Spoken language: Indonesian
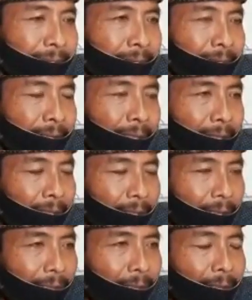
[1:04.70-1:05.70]

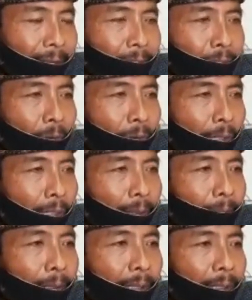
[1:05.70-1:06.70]
Jadi boleh
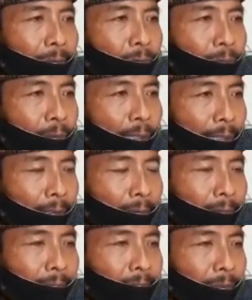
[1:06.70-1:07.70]
mengajukan
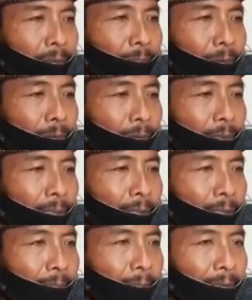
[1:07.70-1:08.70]
permohonan
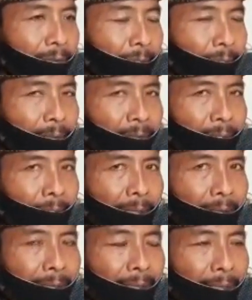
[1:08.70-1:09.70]
ke masing-masing
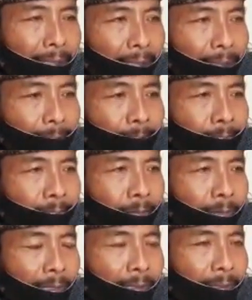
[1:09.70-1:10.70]
banjar
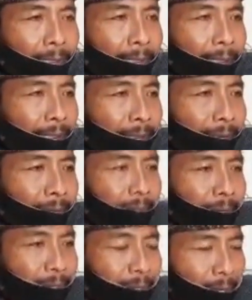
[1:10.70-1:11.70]
nanti akan
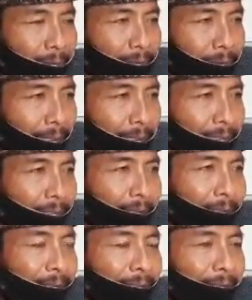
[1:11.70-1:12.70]
dicek
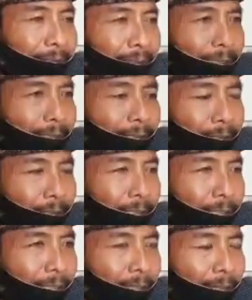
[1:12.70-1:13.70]
nah nanti
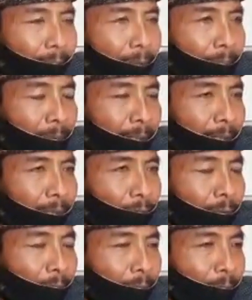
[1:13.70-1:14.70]
kakaknya apa mereka
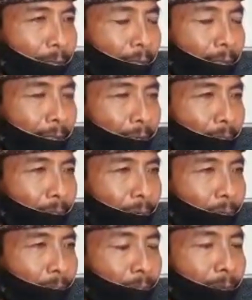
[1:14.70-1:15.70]
sudah memiliki atau
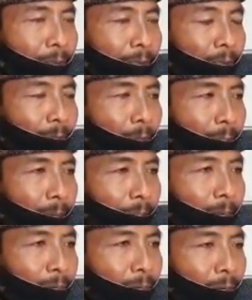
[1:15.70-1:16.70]
belum kalau memang
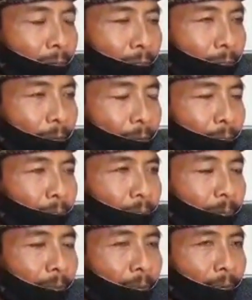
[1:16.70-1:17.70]
betul belum
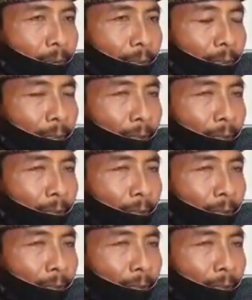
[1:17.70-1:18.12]
e,